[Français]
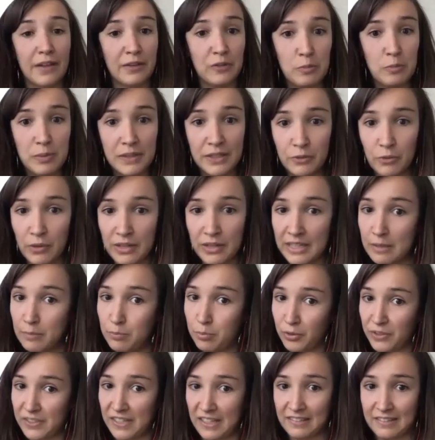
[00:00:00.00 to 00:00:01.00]
faire du
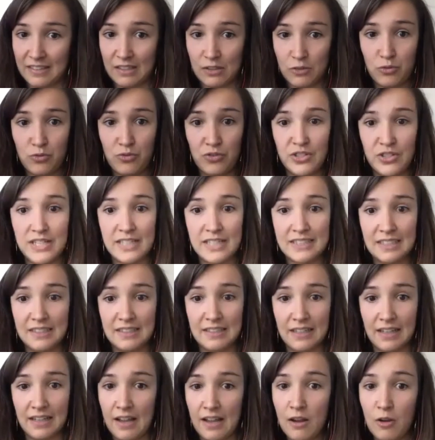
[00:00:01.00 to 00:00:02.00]
plaidoyer pour certains sujets, etc.